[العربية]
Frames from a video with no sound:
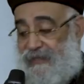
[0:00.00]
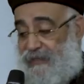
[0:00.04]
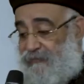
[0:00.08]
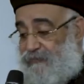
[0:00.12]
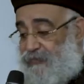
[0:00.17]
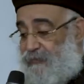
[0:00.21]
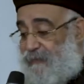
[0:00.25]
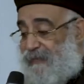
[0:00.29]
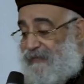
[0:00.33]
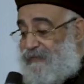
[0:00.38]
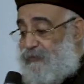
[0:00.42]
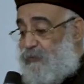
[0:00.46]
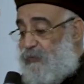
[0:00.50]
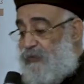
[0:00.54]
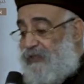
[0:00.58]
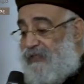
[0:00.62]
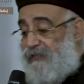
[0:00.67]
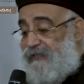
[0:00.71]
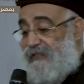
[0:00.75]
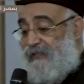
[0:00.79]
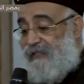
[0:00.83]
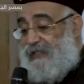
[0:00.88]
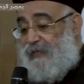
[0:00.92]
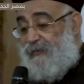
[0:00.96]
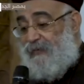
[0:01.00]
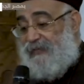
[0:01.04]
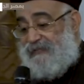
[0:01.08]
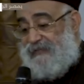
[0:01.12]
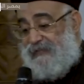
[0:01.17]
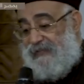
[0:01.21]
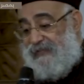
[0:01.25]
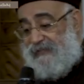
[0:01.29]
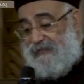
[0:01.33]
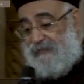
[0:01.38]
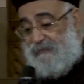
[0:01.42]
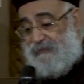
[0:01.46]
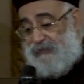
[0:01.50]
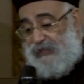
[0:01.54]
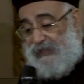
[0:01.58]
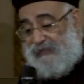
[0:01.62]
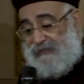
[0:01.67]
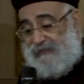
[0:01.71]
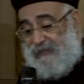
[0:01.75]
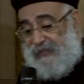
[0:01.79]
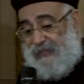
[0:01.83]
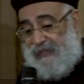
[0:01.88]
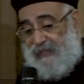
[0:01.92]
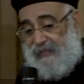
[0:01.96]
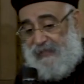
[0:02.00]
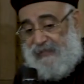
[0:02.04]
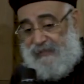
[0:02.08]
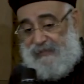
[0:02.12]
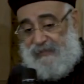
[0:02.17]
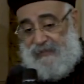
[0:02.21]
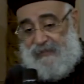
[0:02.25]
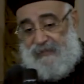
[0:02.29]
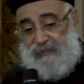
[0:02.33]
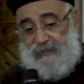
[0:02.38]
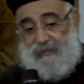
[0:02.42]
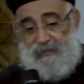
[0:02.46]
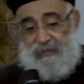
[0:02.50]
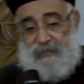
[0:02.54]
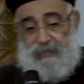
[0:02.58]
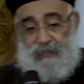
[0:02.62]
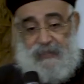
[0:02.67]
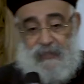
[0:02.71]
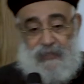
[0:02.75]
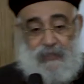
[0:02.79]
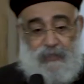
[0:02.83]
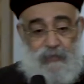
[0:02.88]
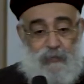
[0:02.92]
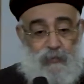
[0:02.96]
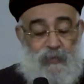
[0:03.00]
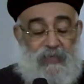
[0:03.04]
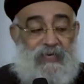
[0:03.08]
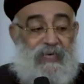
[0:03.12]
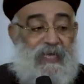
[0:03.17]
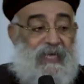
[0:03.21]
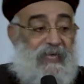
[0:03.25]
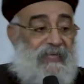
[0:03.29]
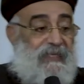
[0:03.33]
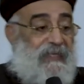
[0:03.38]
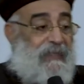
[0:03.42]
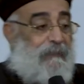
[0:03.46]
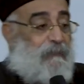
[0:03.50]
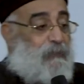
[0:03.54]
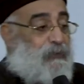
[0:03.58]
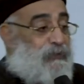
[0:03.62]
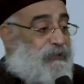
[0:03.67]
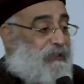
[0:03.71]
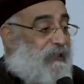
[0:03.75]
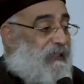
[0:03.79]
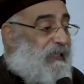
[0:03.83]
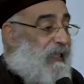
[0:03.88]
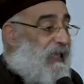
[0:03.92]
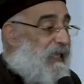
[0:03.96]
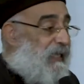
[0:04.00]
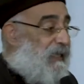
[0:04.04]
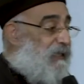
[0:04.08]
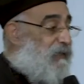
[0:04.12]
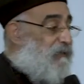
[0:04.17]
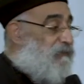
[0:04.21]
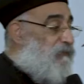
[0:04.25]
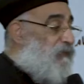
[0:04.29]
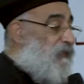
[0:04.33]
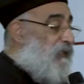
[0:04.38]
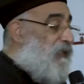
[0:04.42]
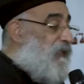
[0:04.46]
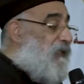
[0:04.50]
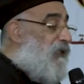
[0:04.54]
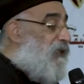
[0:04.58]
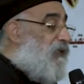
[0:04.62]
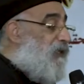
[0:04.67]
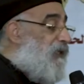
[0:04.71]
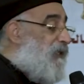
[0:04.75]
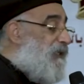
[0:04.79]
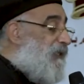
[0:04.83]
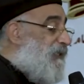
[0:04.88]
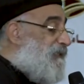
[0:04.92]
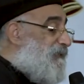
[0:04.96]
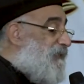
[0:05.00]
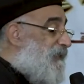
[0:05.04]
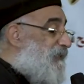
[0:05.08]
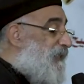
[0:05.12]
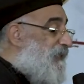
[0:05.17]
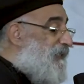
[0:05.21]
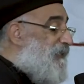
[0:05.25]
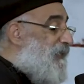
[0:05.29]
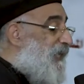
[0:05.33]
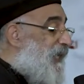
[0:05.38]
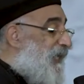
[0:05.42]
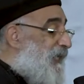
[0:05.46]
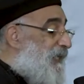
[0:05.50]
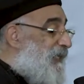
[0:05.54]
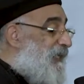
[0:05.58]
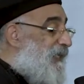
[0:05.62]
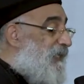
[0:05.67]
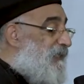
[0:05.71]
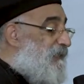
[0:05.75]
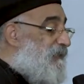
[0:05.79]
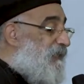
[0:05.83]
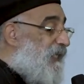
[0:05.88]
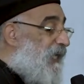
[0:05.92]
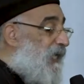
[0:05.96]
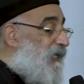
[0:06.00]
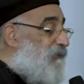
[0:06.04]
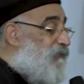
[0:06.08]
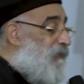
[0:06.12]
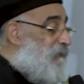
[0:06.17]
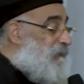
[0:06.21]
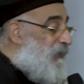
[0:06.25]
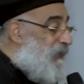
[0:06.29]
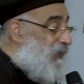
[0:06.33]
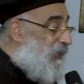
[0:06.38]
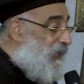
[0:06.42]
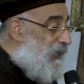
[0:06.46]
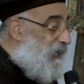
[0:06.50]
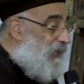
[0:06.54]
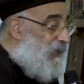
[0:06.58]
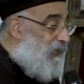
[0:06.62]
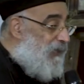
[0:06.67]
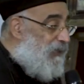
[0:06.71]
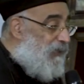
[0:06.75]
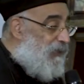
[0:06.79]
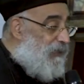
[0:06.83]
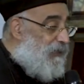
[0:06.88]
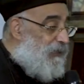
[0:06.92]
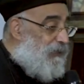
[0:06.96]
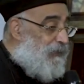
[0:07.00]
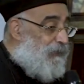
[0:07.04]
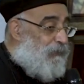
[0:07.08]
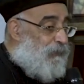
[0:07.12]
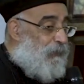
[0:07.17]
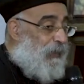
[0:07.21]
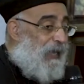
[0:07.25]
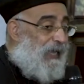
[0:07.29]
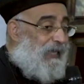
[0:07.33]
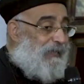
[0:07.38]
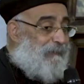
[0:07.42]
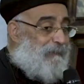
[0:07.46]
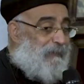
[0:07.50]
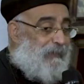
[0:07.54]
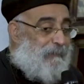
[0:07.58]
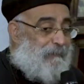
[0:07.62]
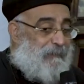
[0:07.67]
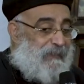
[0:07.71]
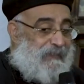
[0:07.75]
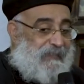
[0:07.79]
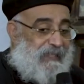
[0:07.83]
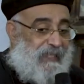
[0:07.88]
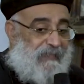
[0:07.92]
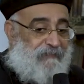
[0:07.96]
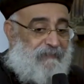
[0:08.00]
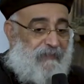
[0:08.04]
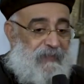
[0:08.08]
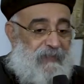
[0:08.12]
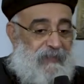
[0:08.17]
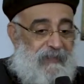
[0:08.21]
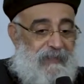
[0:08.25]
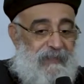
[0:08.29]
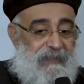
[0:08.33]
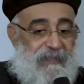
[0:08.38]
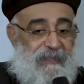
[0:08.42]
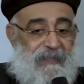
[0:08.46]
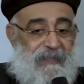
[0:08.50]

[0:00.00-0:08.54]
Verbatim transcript: في مسؤوليه الجواز اللي انت مش عايزاها ولا هي المشكله في العلاقه الجسديه اللي انت خايفه منها وقلبك بيتقفل